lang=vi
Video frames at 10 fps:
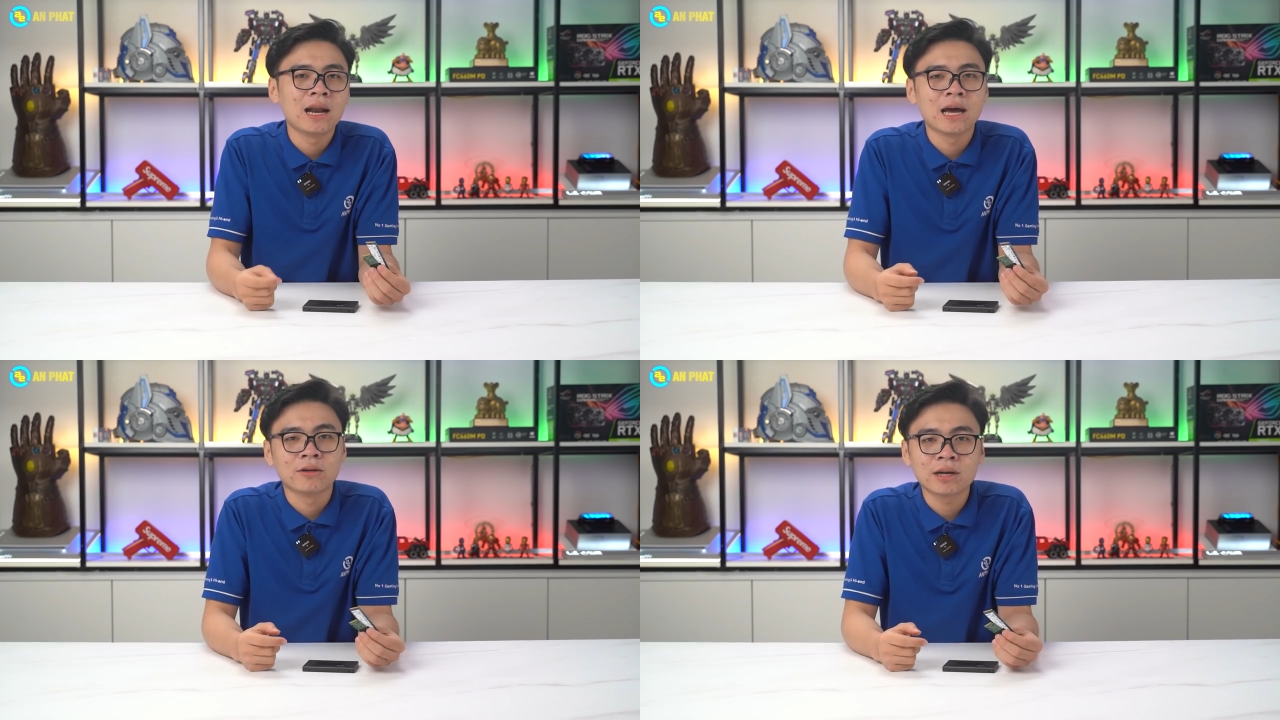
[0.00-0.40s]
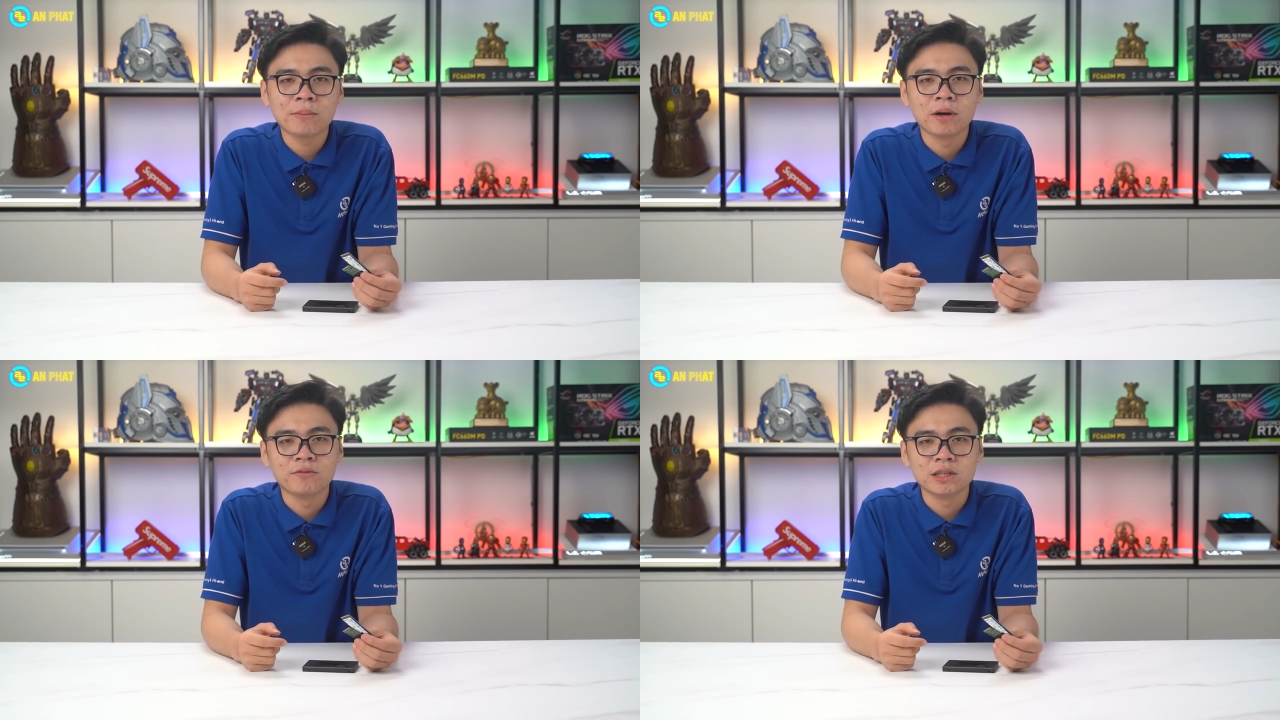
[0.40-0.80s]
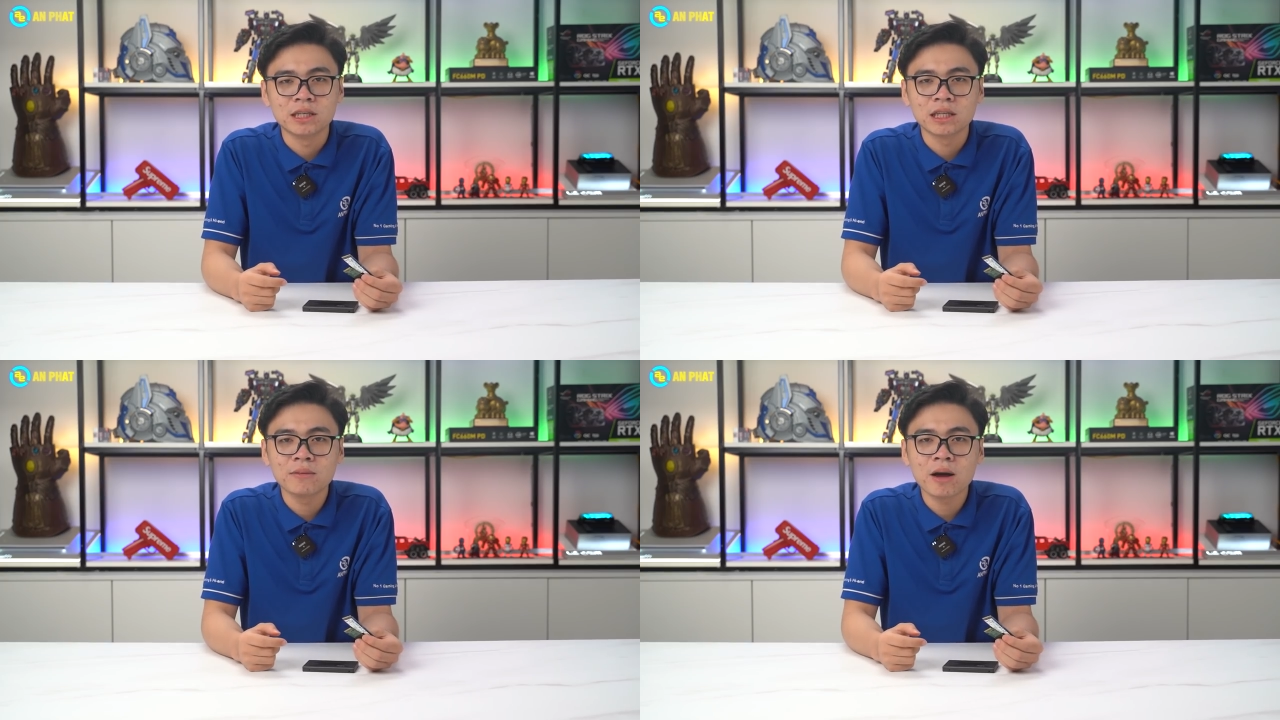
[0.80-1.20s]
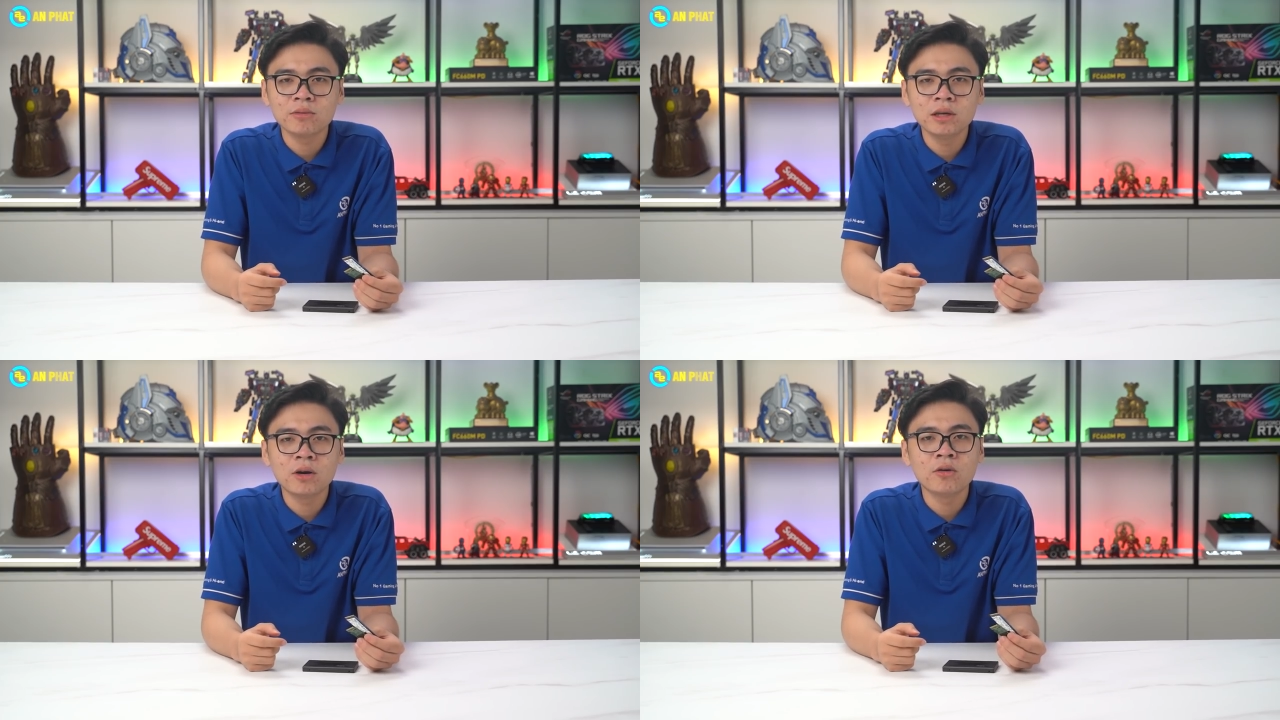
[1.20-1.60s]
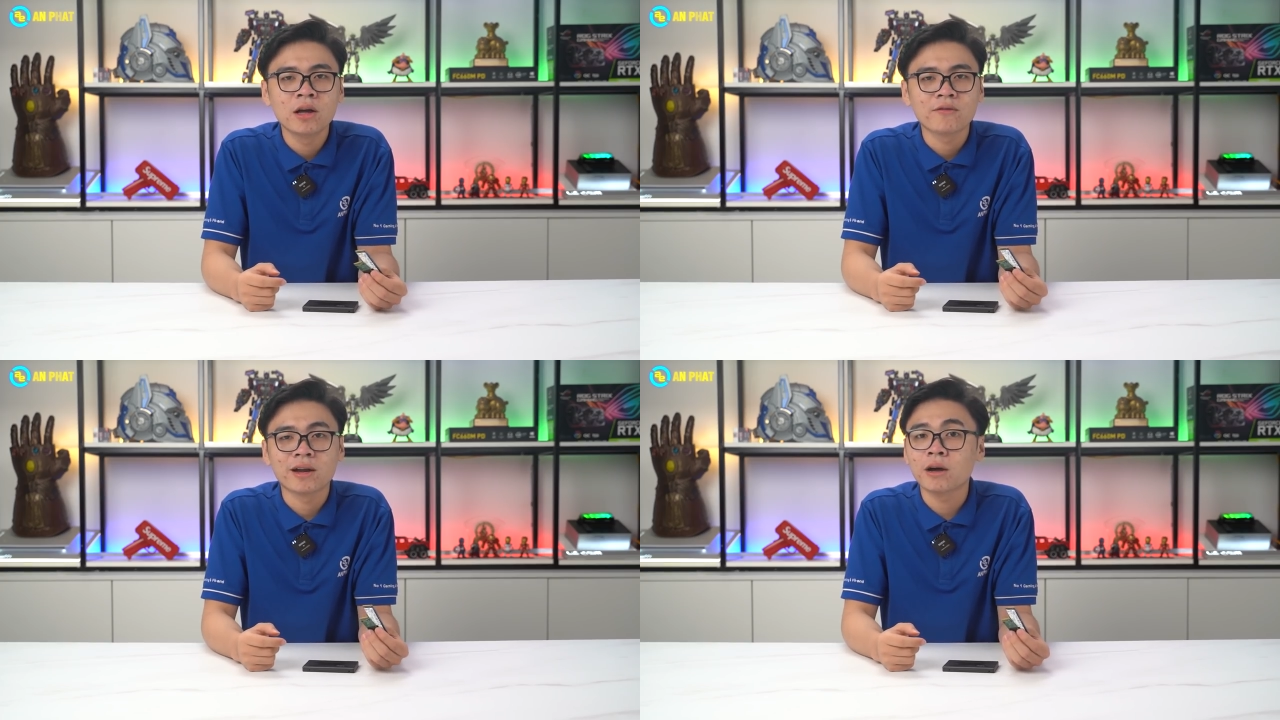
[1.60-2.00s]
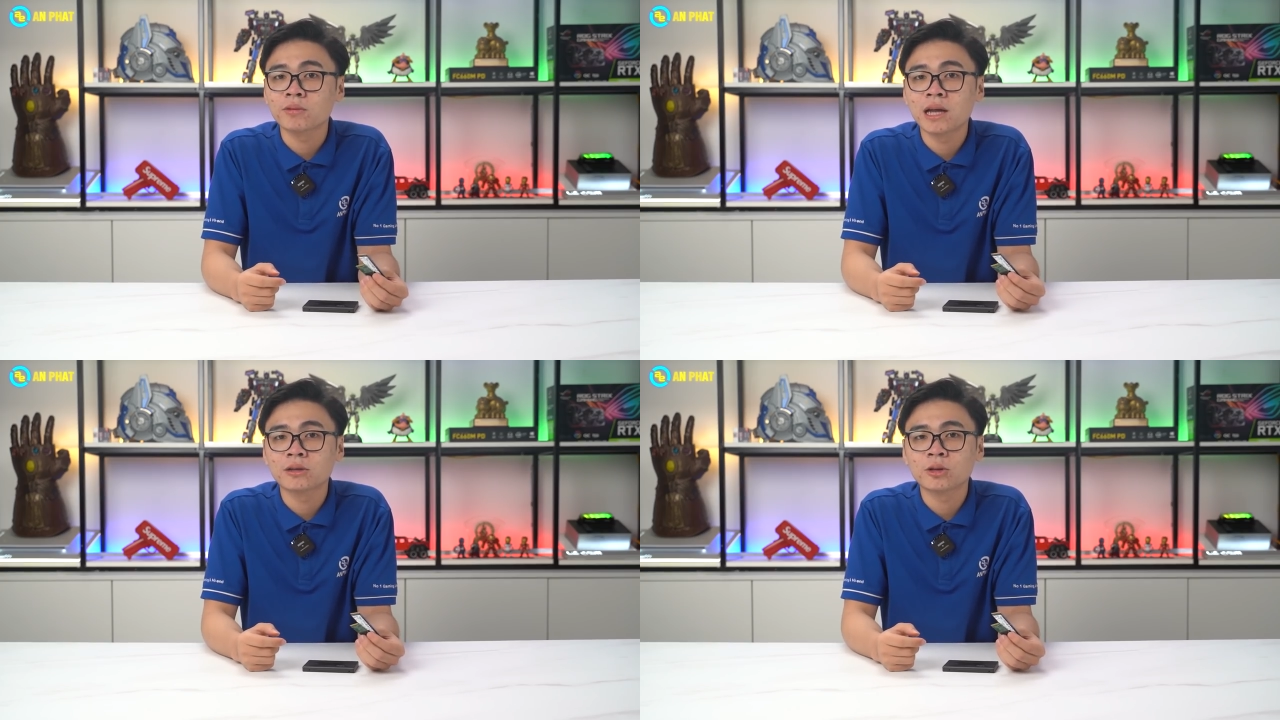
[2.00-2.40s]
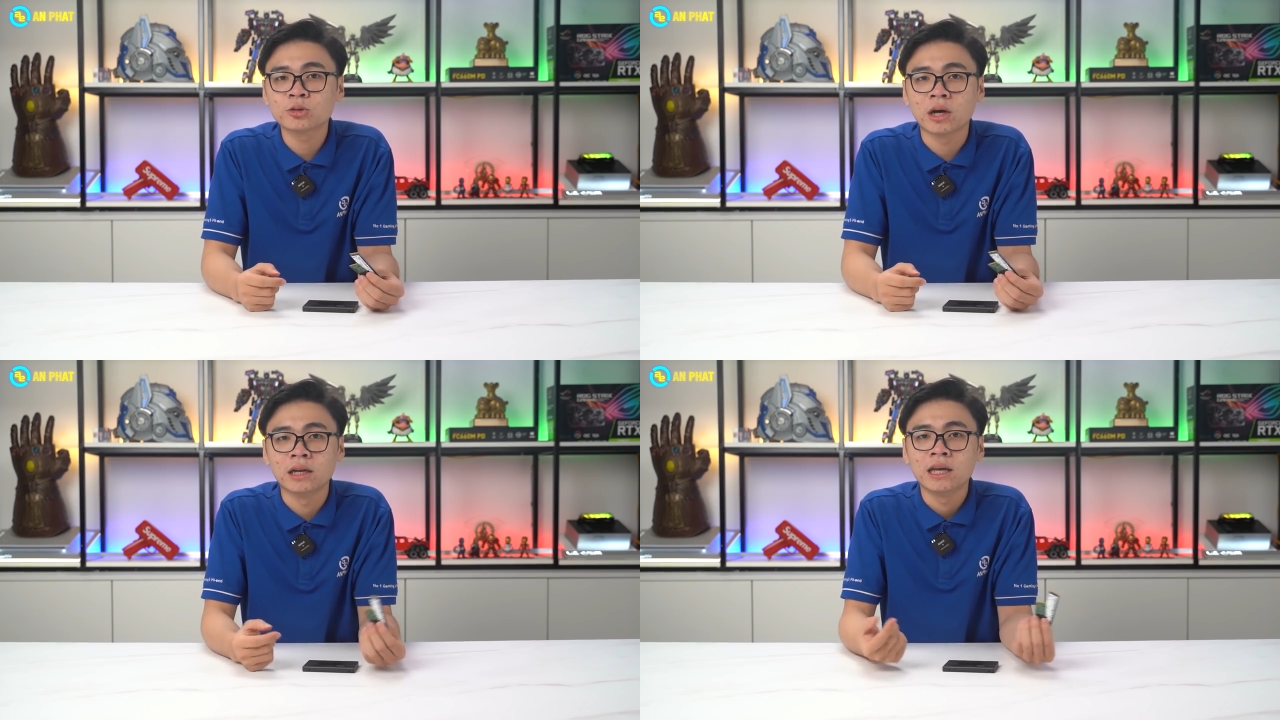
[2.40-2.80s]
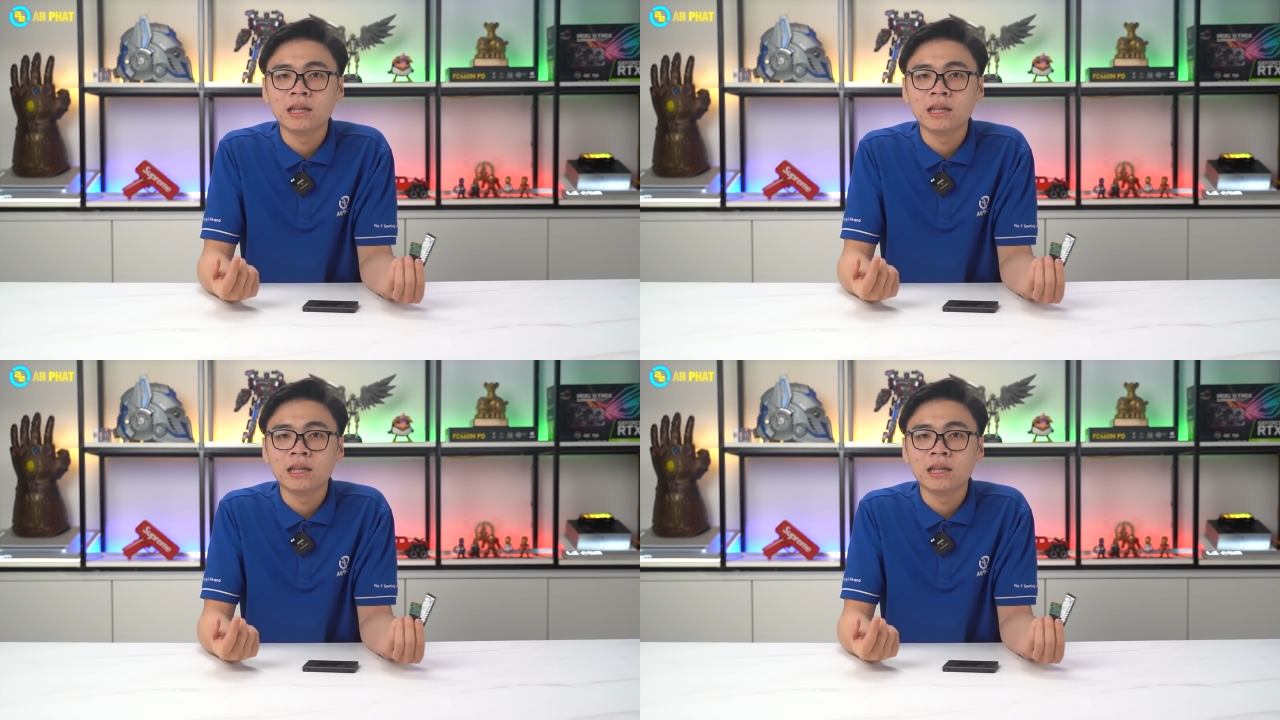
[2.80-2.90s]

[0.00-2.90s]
là nó nằm ở vị trí thứ bao nhiêu và đọc như nào cho chuẩn.